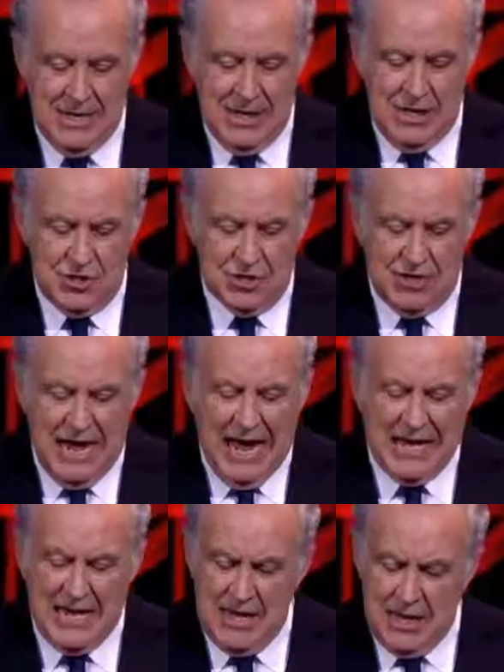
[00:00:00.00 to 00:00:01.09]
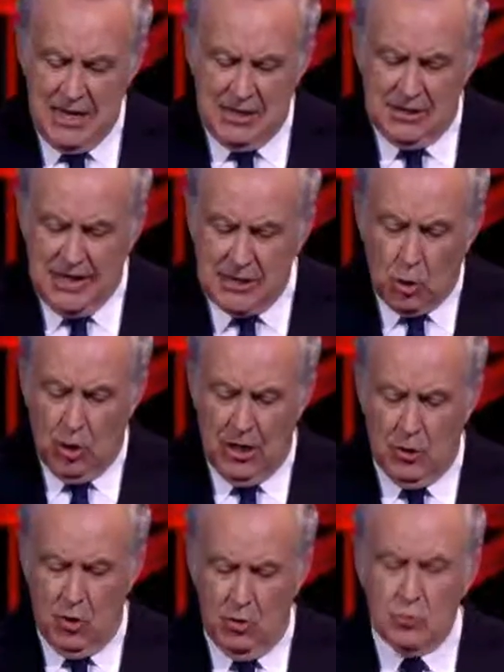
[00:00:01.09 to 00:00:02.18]
I giornali
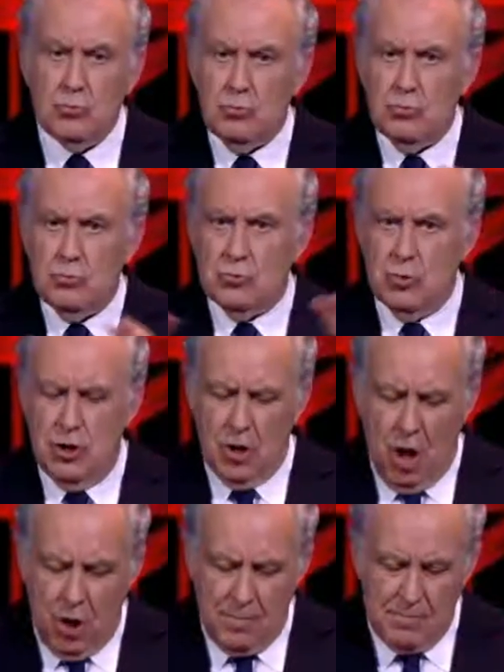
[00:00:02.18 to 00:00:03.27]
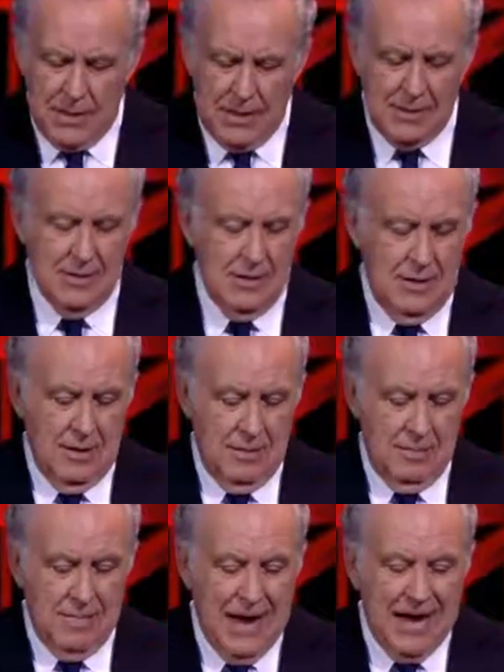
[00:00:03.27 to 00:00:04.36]
titolano sui Rom,
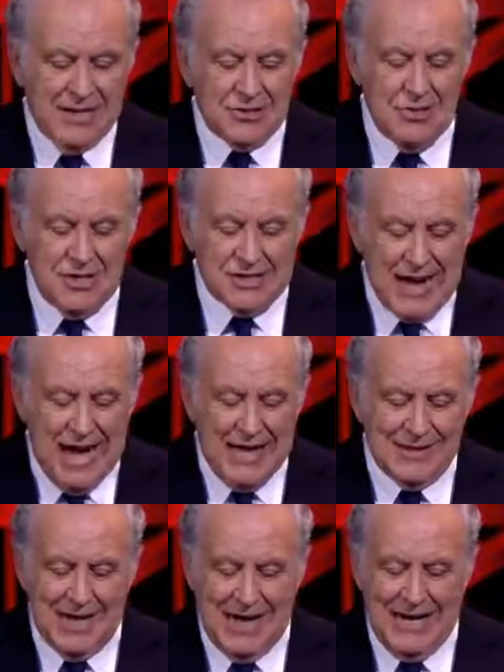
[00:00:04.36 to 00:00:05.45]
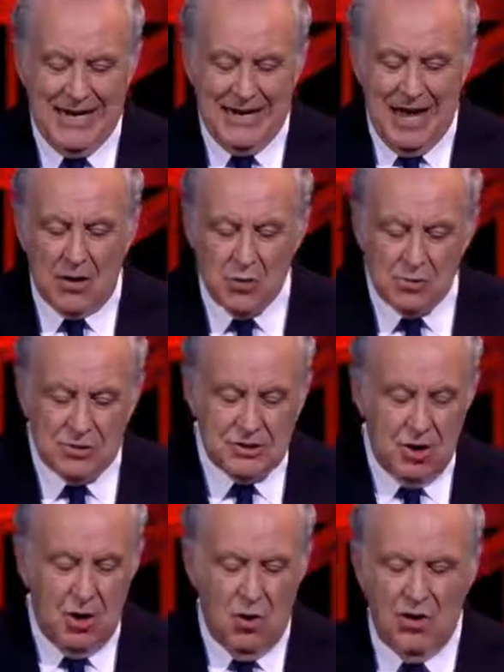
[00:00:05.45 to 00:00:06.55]
ma sugli scandali, la
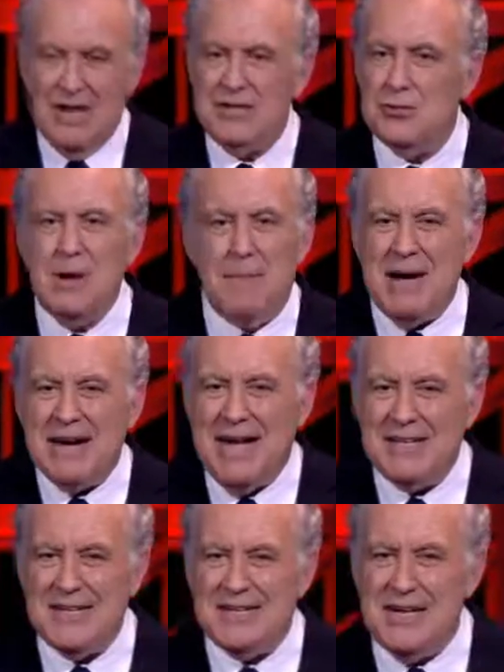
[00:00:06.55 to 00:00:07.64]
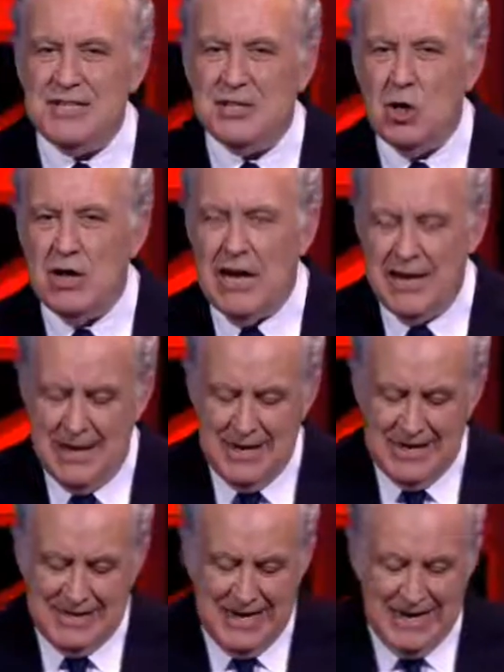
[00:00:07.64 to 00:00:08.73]
corruzione, sulla mancata selezione
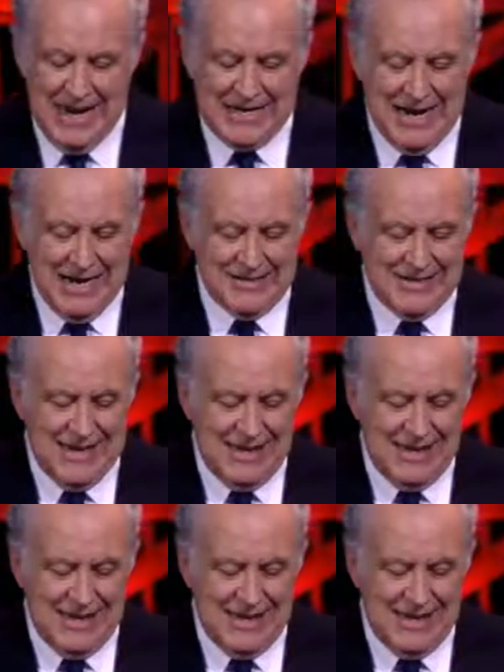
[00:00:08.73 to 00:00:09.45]
della classe